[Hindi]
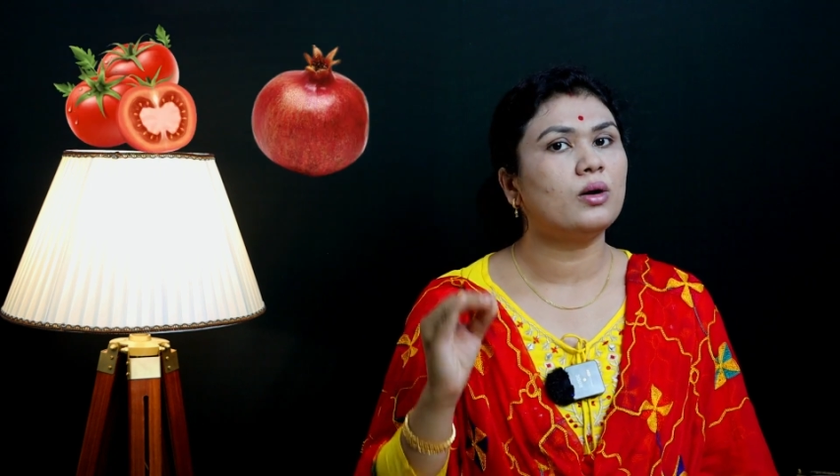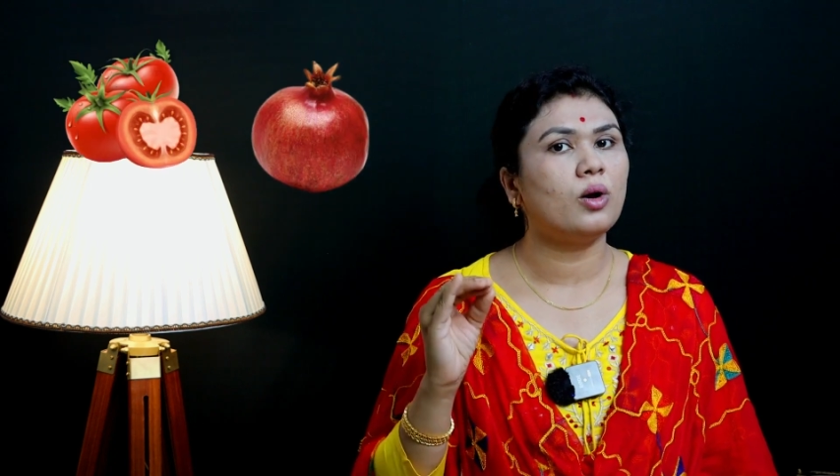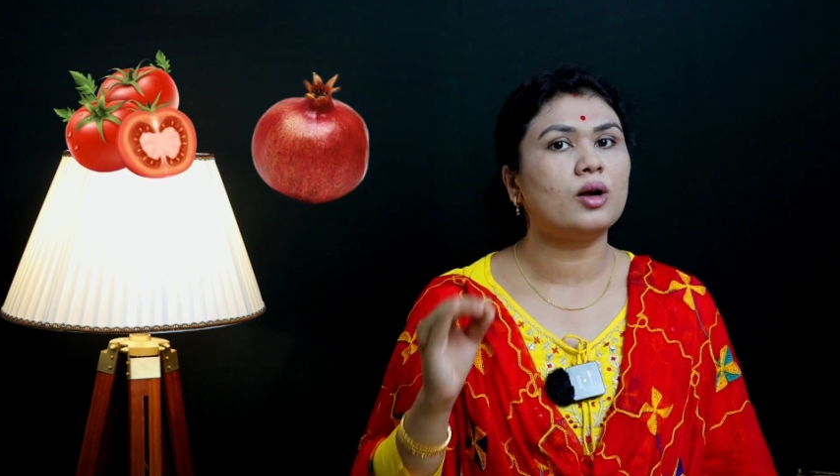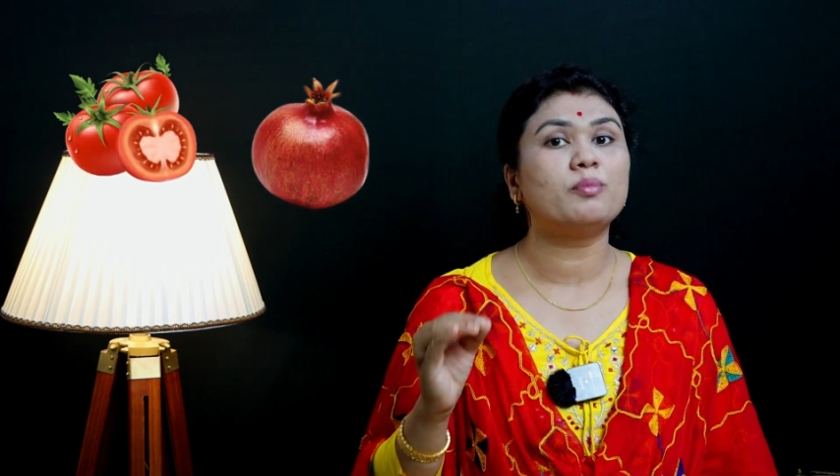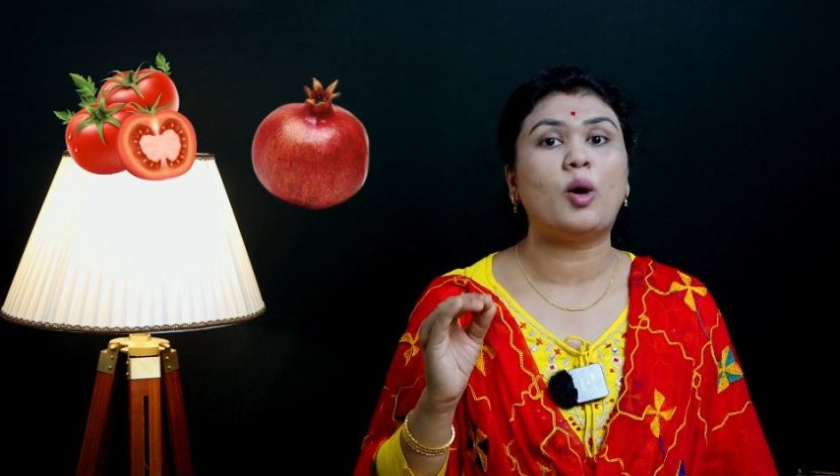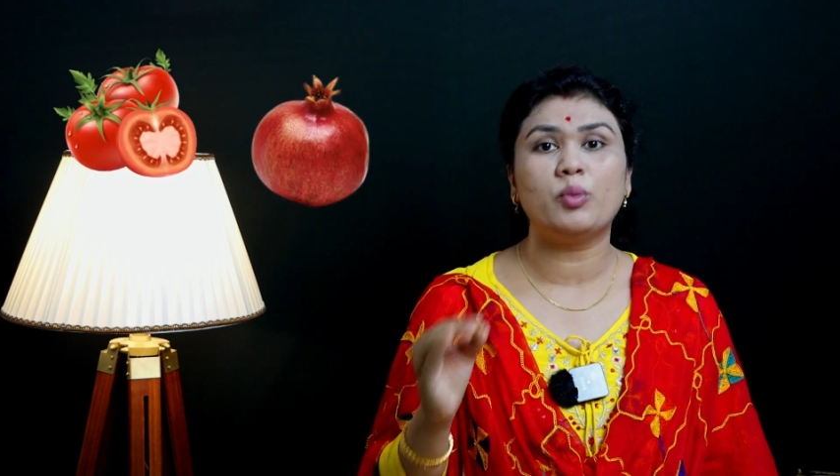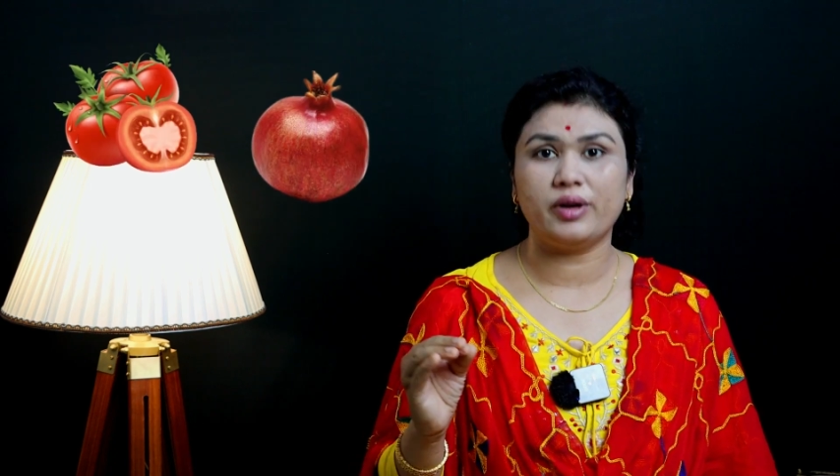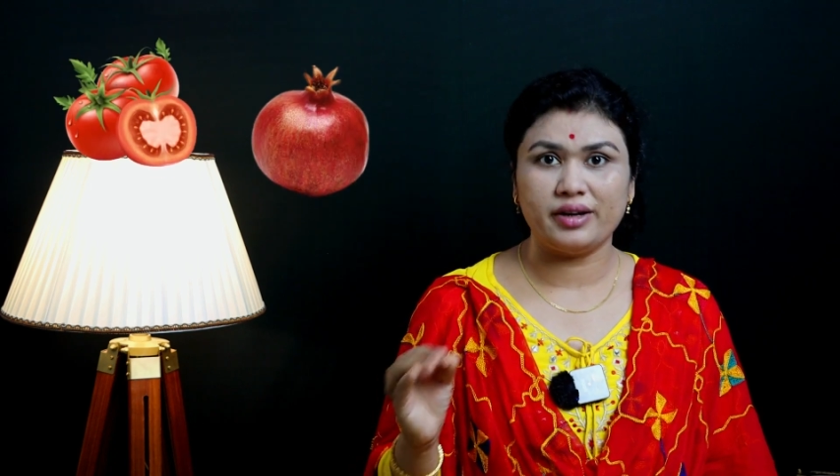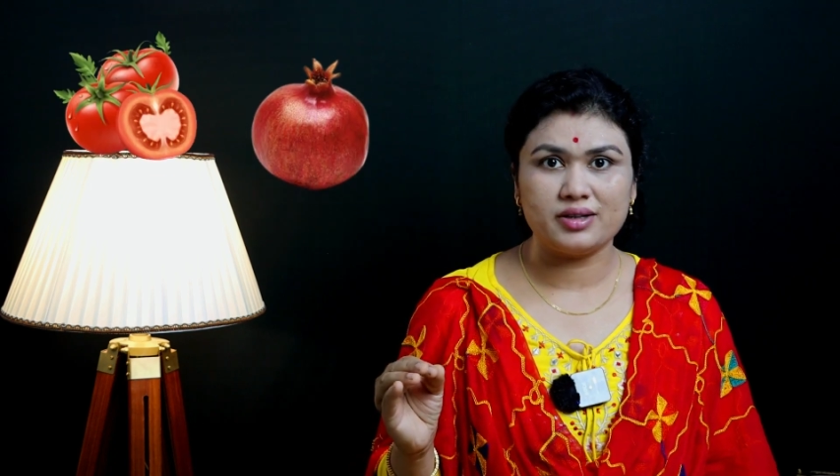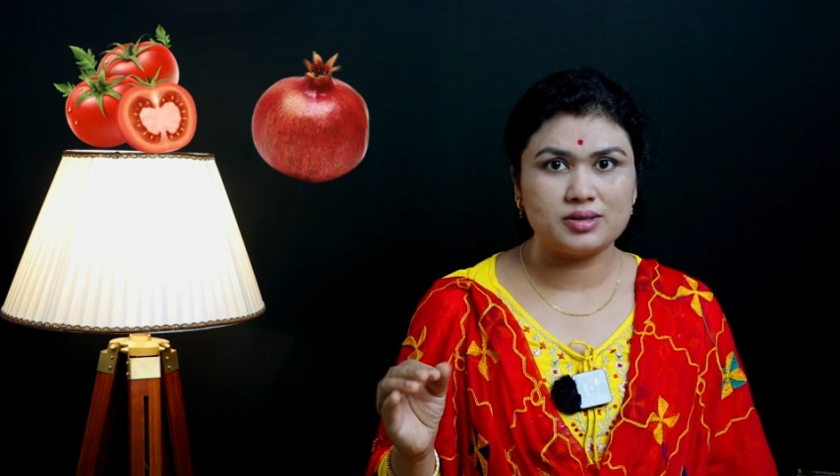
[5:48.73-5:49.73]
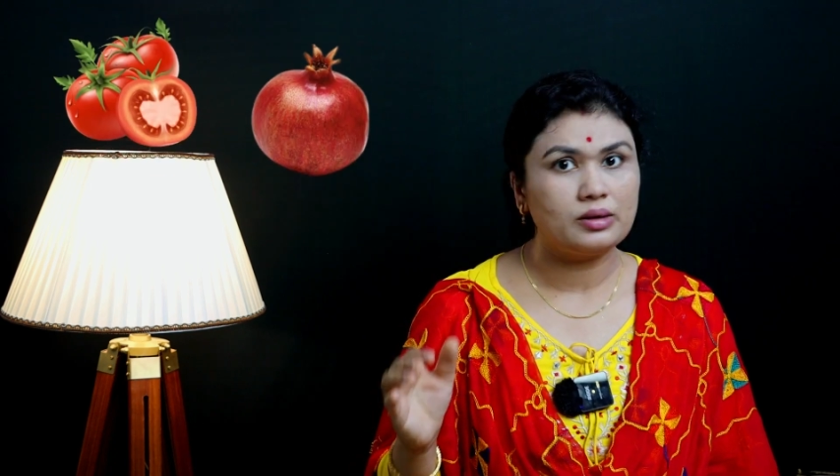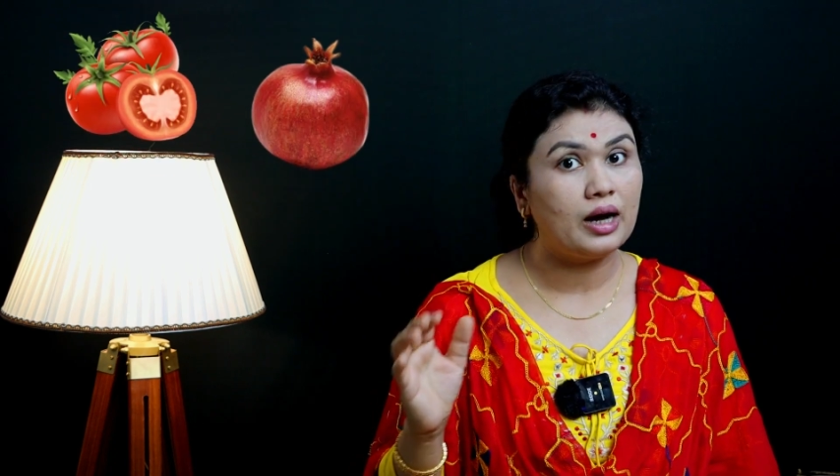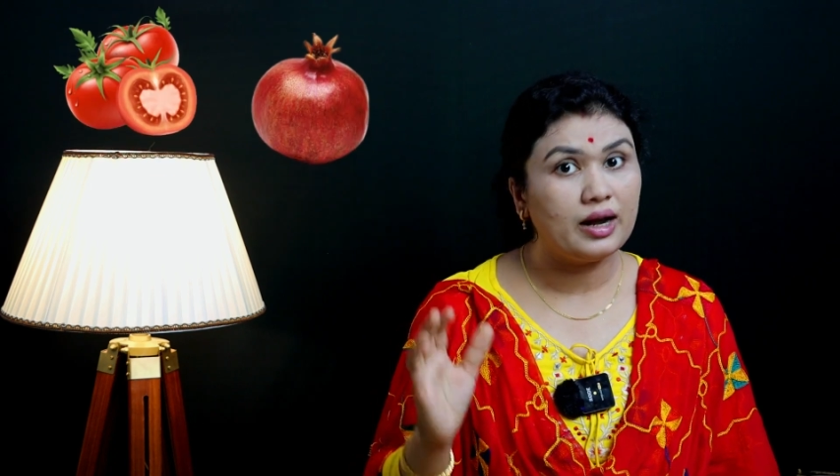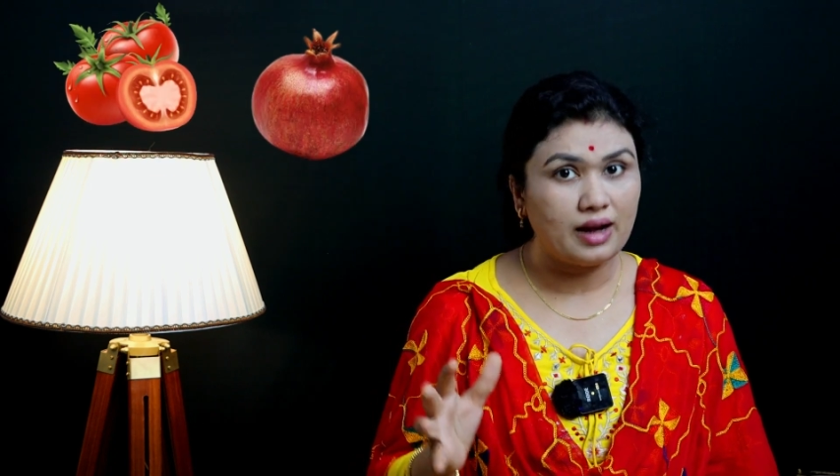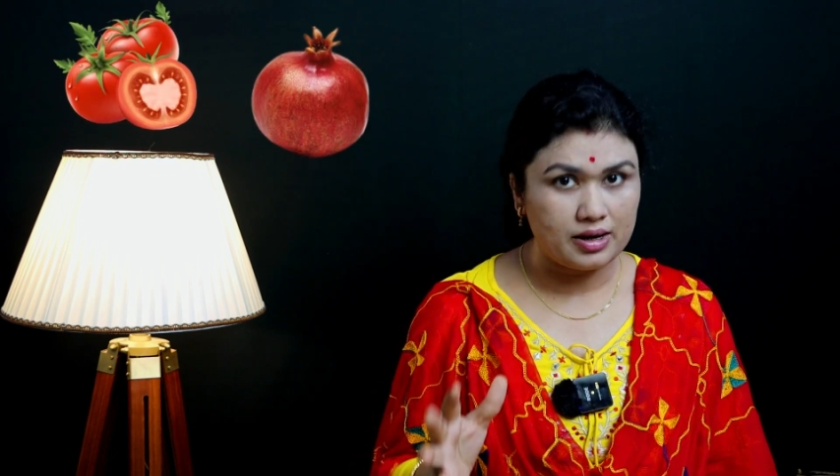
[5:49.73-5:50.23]
और पॉमग्रेनेट
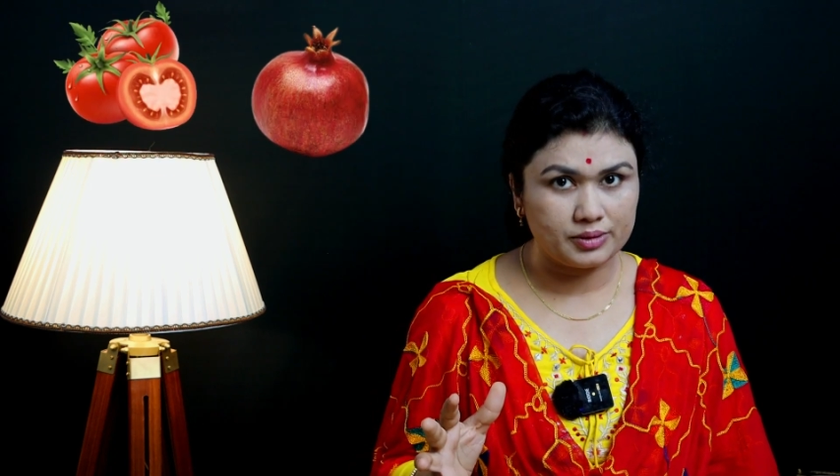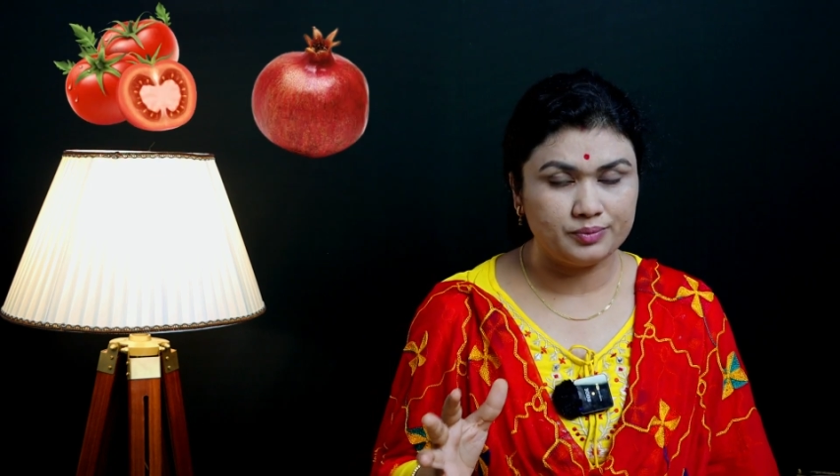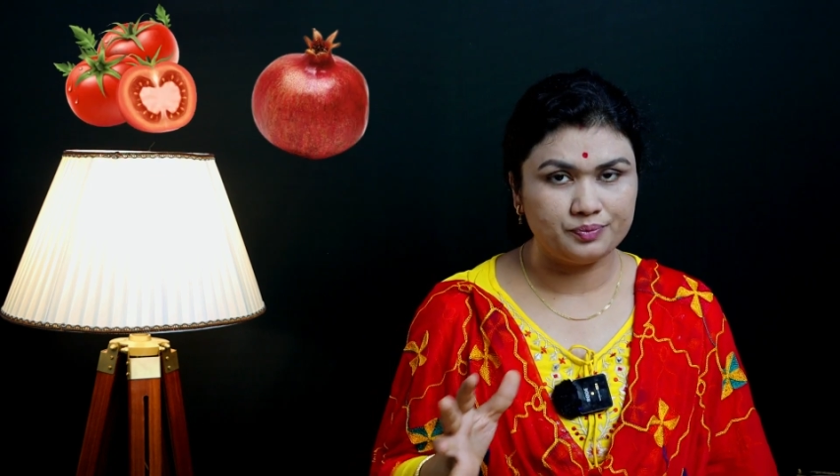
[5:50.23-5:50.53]
अनार